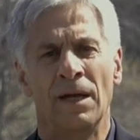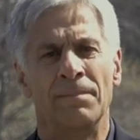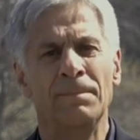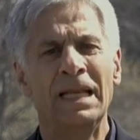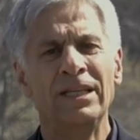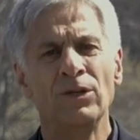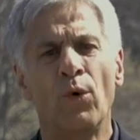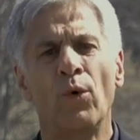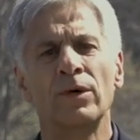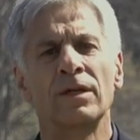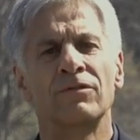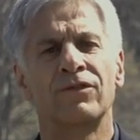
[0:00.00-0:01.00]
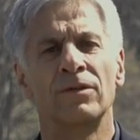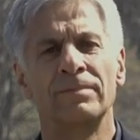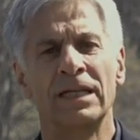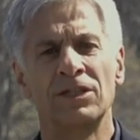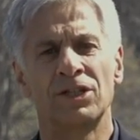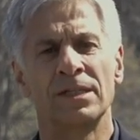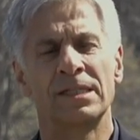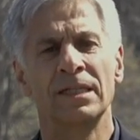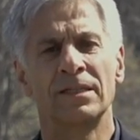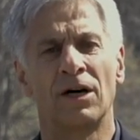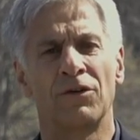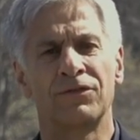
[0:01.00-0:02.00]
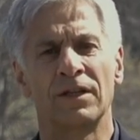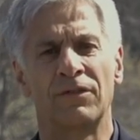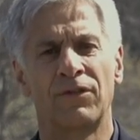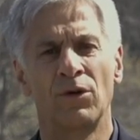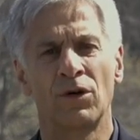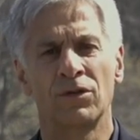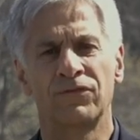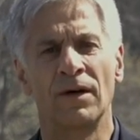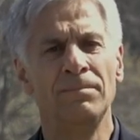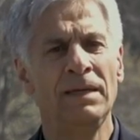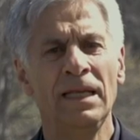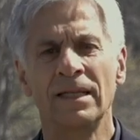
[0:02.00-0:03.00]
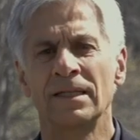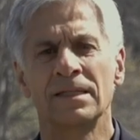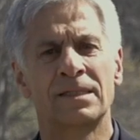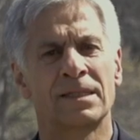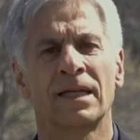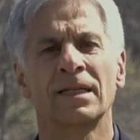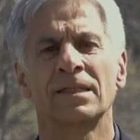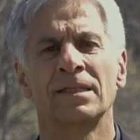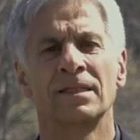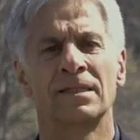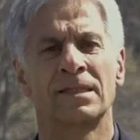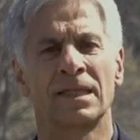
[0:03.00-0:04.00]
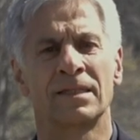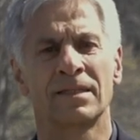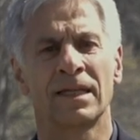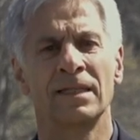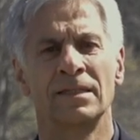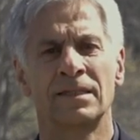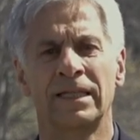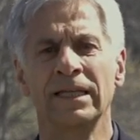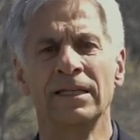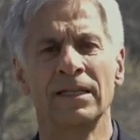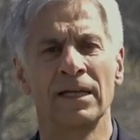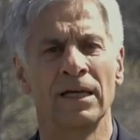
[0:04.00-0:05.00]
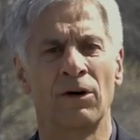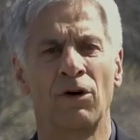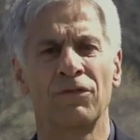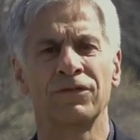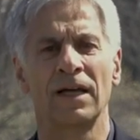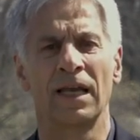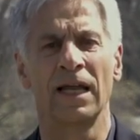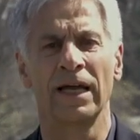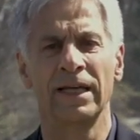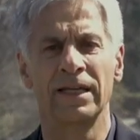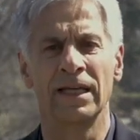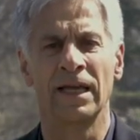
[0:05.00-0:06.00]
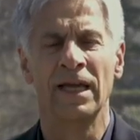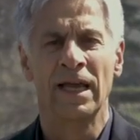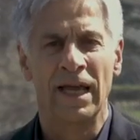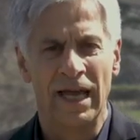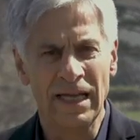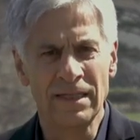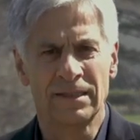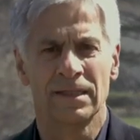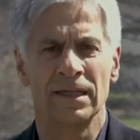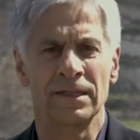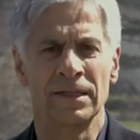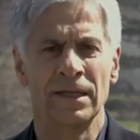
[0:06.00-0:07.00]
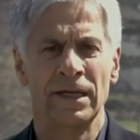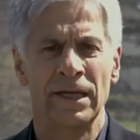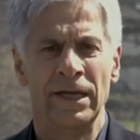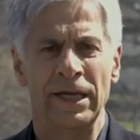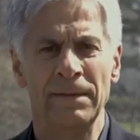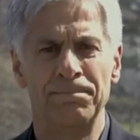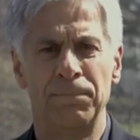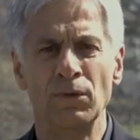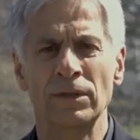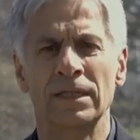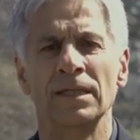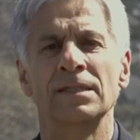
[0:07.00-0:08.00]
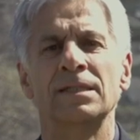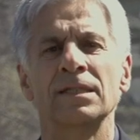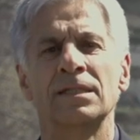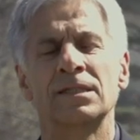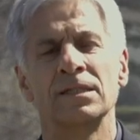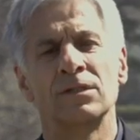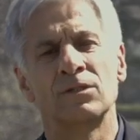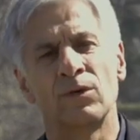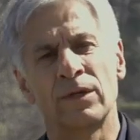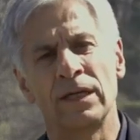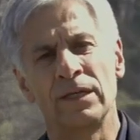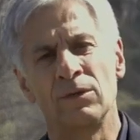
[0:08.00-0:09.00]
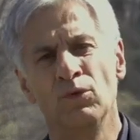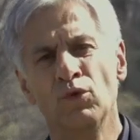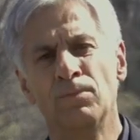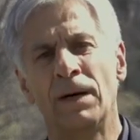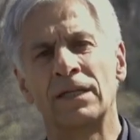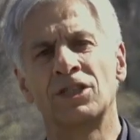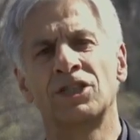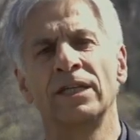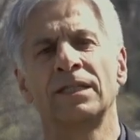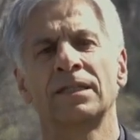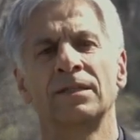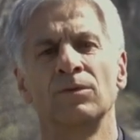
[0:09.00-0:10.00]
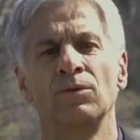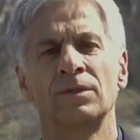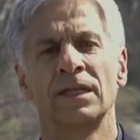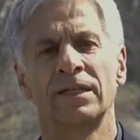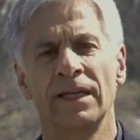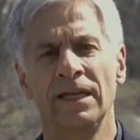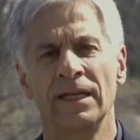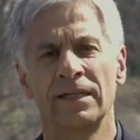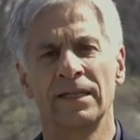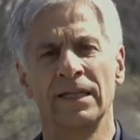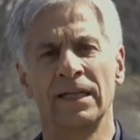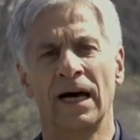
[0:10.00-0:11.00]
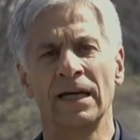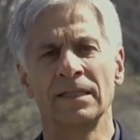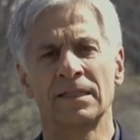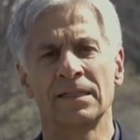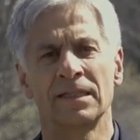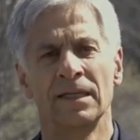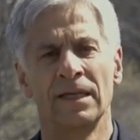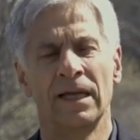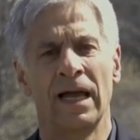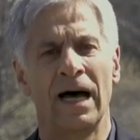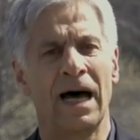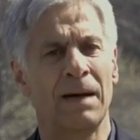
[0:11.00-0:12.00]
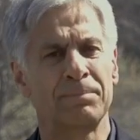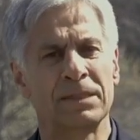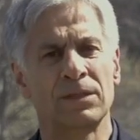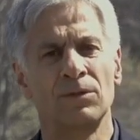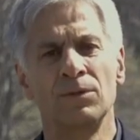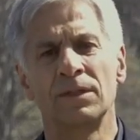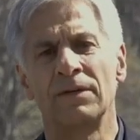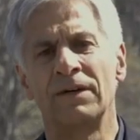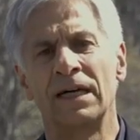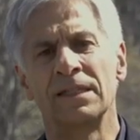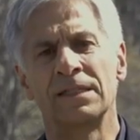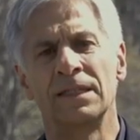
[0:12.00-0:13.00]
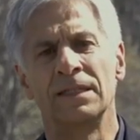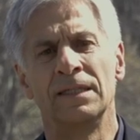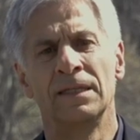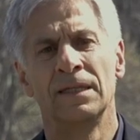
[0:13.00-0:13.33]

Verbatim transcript: Millionen von Menschen sind auf der Flucht, Familien zerrissen, zertrennt, Kinder oft alleine, Eltern in Bunkern sitzend oder in U-Bahn-Schächten unter der Erde in Angst. Absoluter Wahnsinn.